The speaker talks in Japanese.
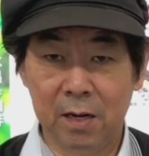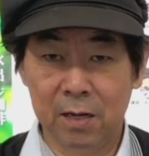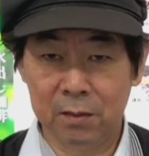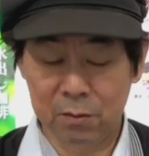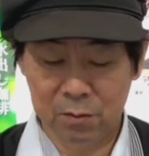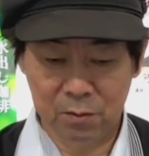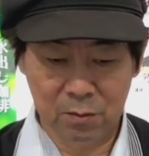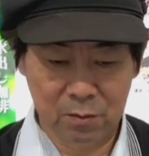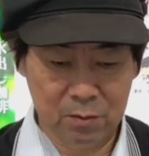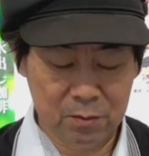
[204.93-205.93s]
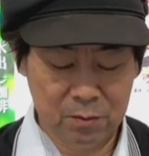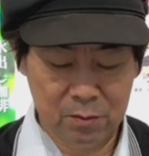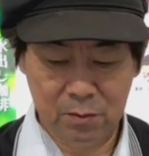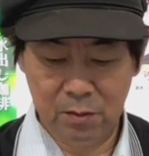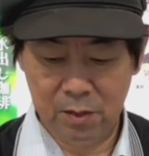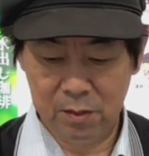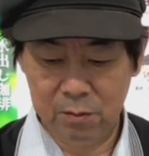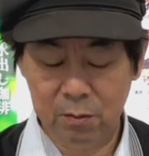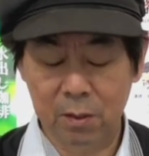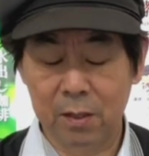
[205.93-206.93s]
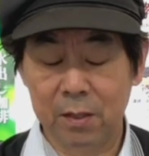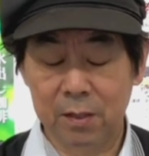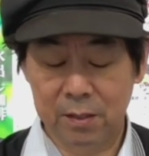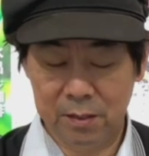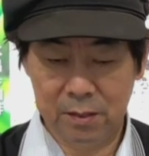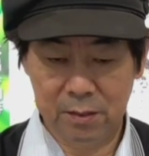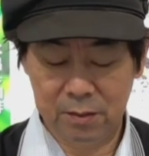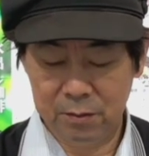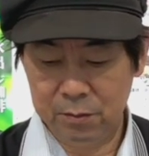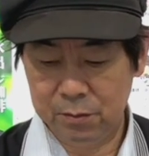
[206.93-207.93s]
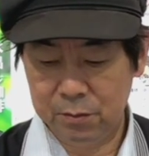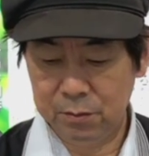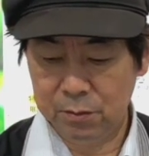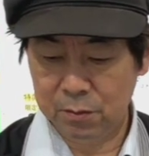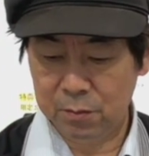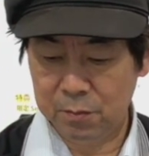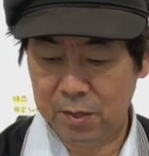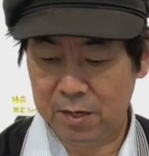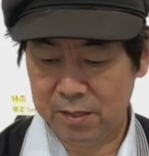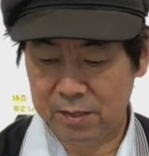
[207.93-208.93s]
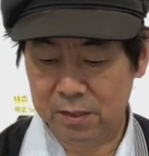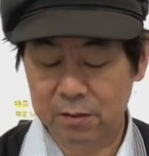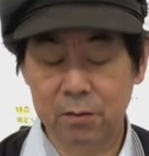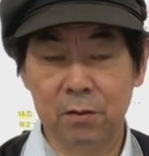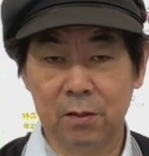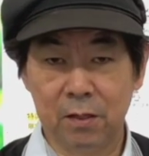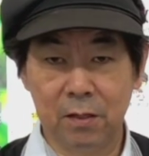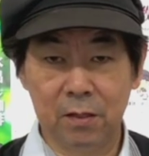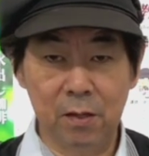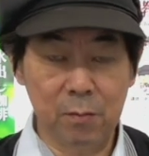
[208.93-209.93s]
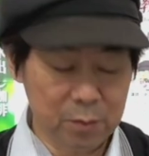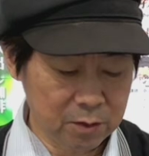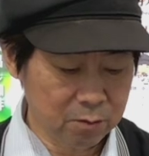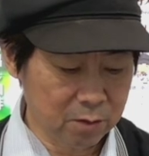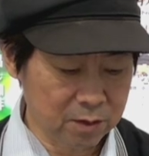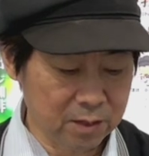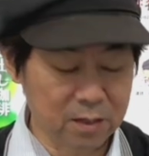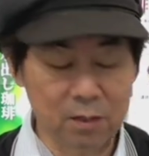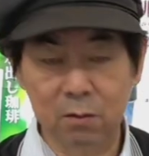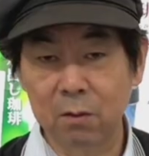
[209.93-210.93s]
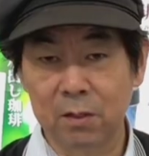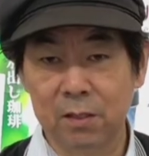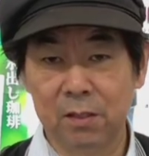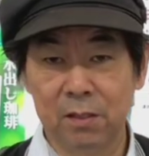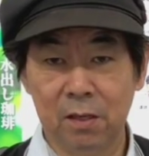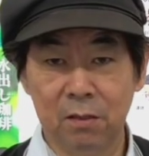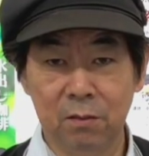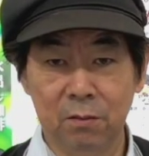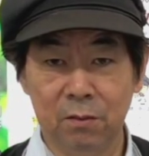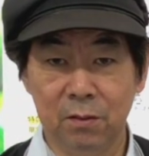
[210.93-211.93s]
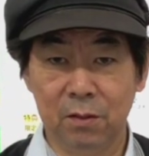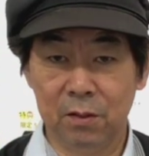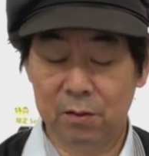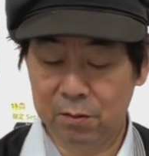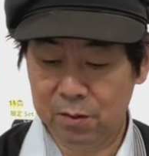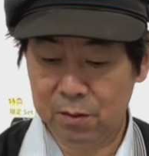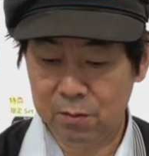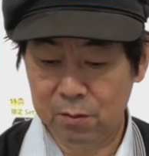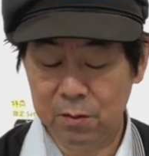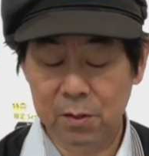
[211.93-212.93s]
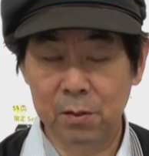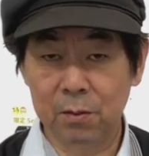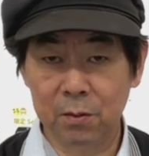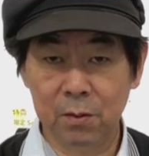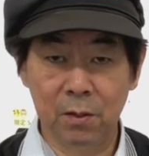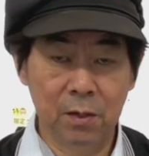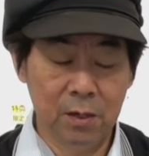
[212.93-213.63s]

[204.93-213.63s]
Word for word: ああのー、あれとは、えー、普通のまあなんつうんですかね天ぷらとかなんかとは違うんですよねコーヒーを